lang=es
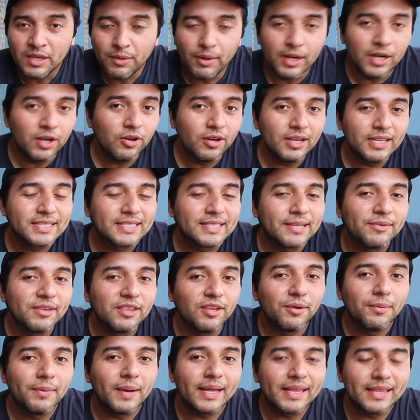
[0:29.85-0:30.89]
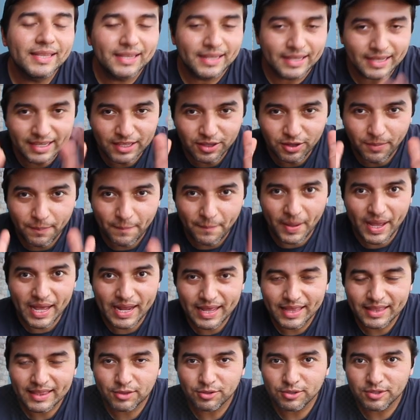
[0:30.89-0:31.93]
Y bueno, este video va dirigido
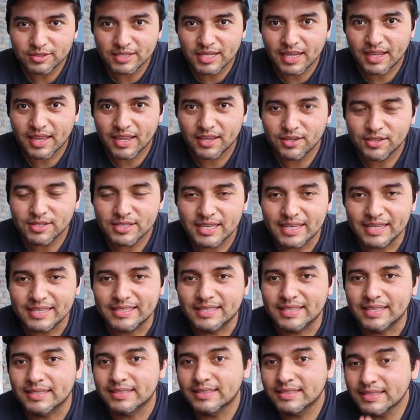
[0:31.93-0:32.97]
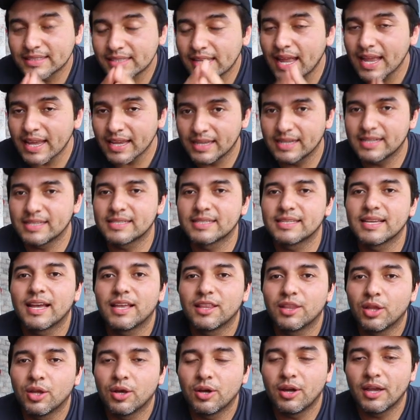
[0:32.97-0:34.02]
para todos aquellos que se están
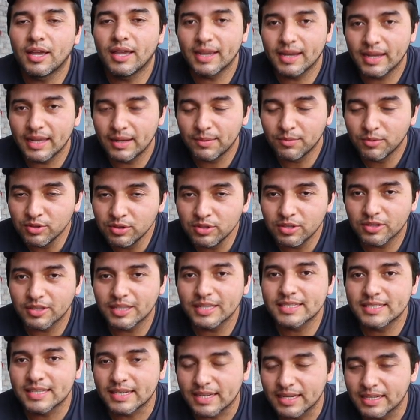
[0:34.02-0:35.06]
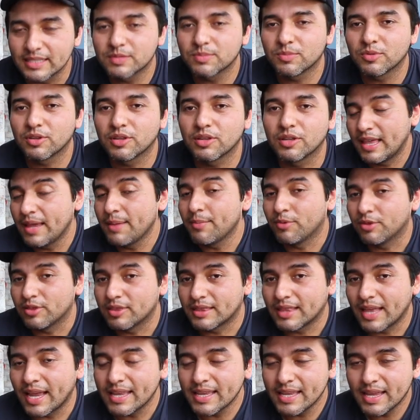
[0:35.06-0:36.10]
iniciando en el mundo del ciclismo de
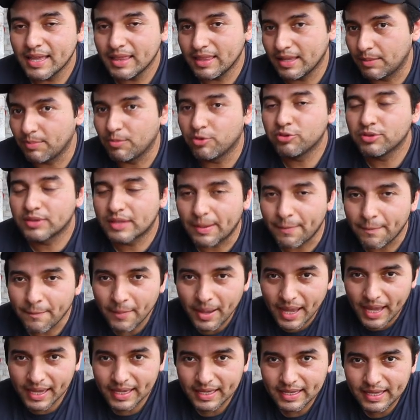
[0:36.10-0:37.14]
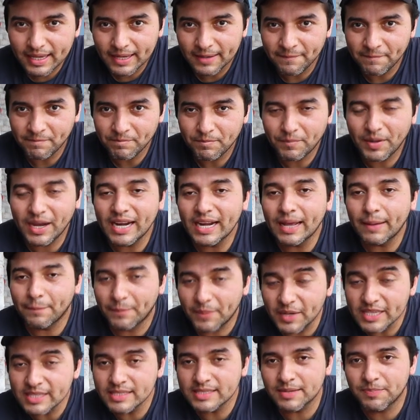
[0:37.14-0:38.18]
montaña, del mountain bike para
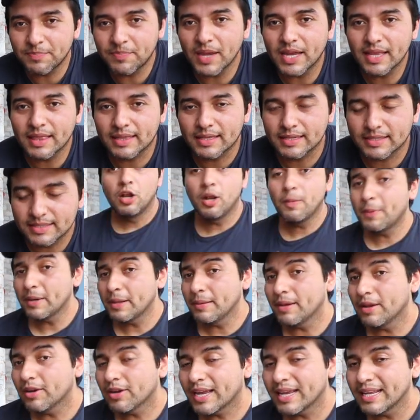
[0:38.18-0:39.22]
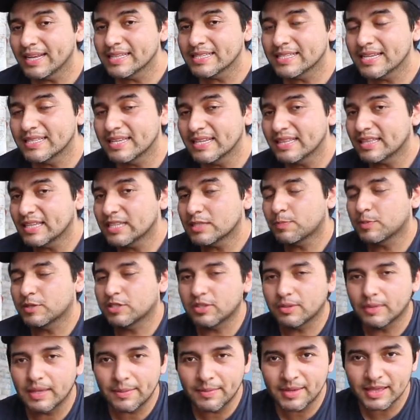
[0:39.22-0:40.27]
principiantes. Lo primero que necesitas
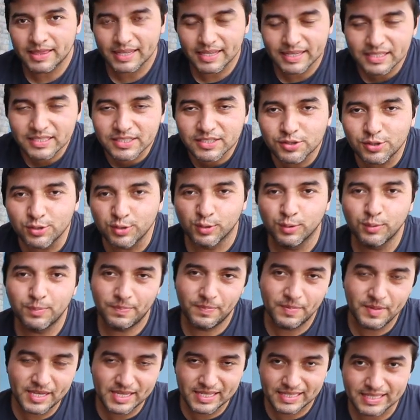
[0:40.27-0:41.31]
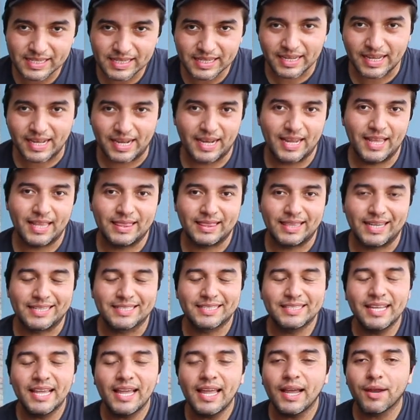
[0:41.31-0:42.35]
pues obviamente es tu bicicleta,
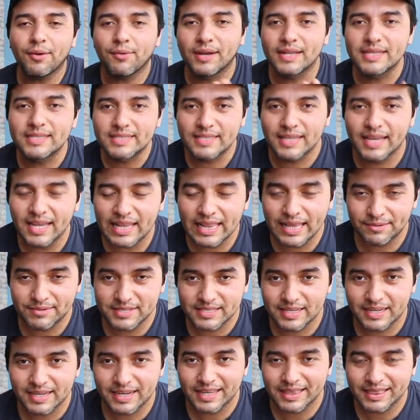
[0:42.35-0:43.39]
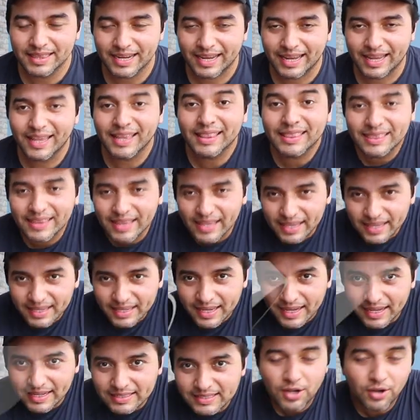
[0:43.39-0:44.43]
sea cual sea la bicicleta que
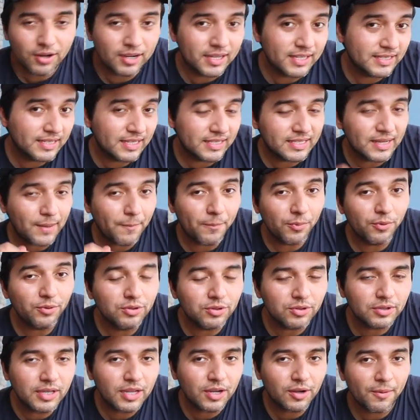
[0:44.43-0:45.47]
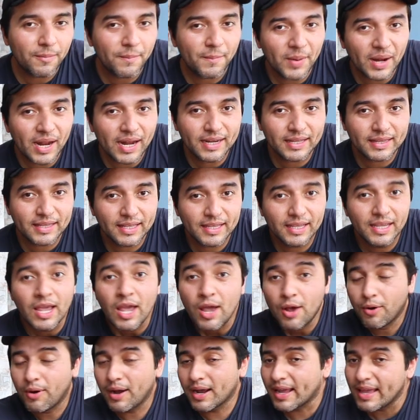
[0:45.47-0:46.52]
tengas o que estés a punto de comprarte
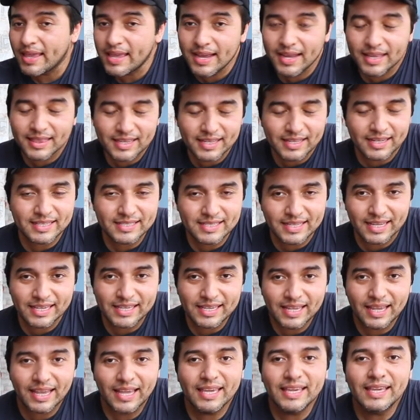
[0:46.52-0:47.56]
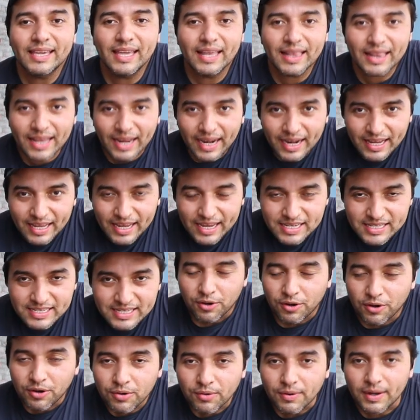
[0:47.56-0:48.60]
o aquella que tienes ahí en el garage,
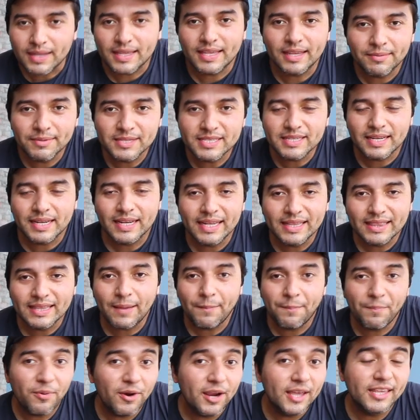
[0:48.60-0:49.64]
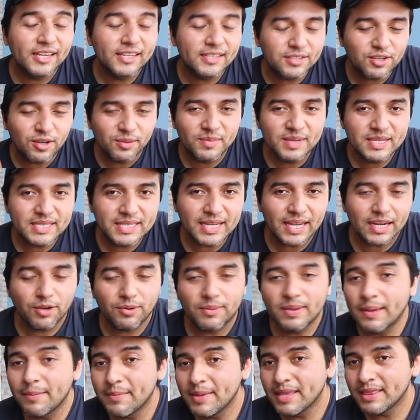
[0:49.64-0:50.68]
con cualquier bicicleta puedes comenzar,
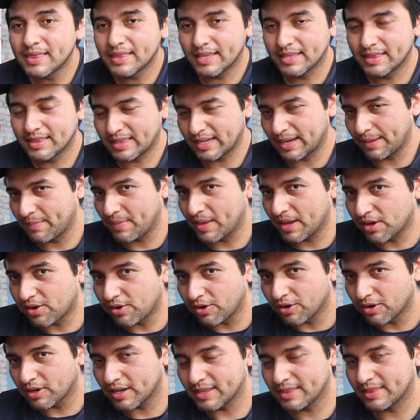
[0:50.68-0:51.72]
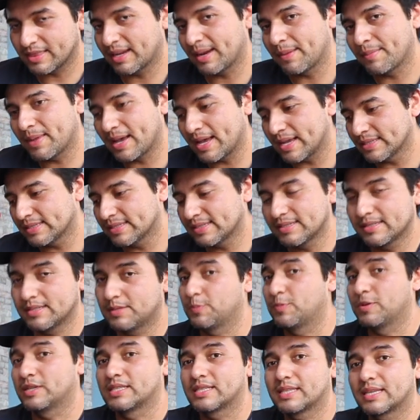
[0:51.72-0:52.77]
obviamente entre mejor, entre
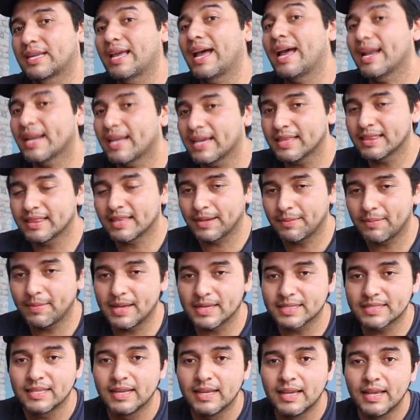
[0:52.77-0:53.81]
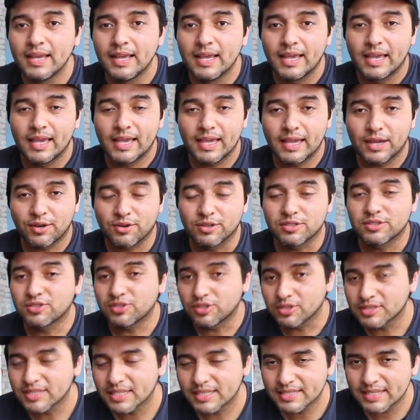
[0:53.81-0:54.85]
más pues cara, entre más eh,
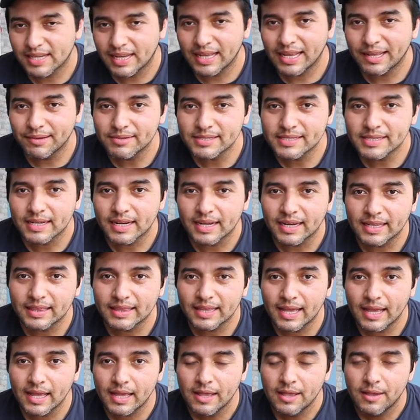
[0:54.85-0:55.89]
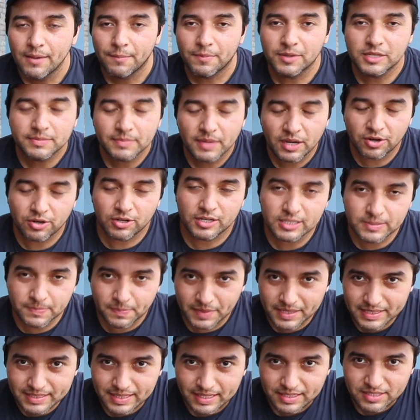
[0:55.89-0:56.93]
costosa sea la bicicleta, pues mejores
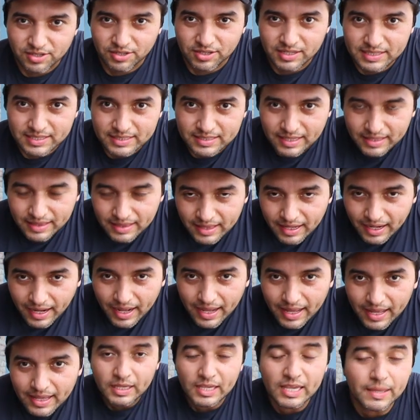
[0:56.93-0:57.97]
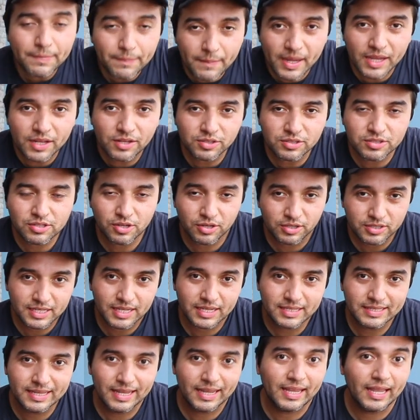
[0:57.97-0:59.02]
prestaciones tendrá y menos
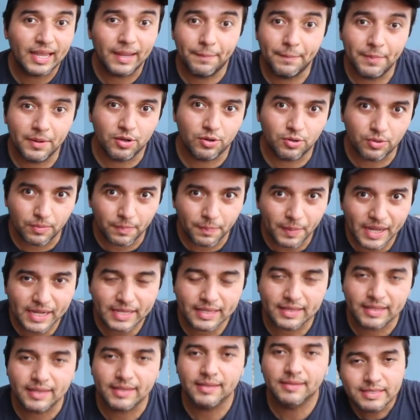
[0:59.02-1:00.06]
cosas de qué preocuparte.